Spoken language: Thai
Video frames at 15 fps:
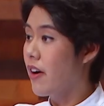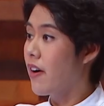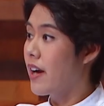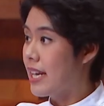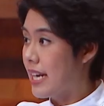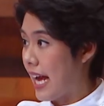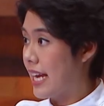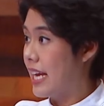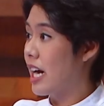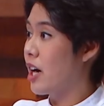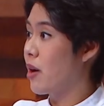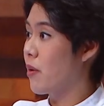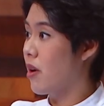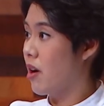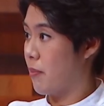ค่อยๆไหล
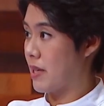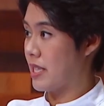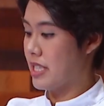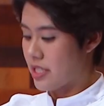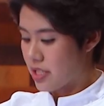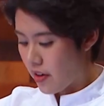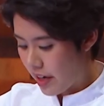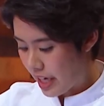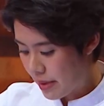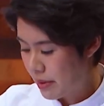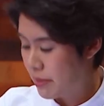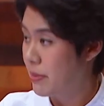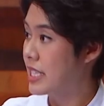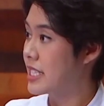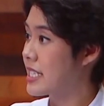เขาออกมาที่ช้อนให้
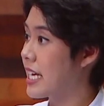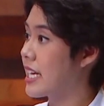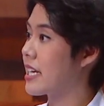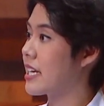เป็นเป็นเส้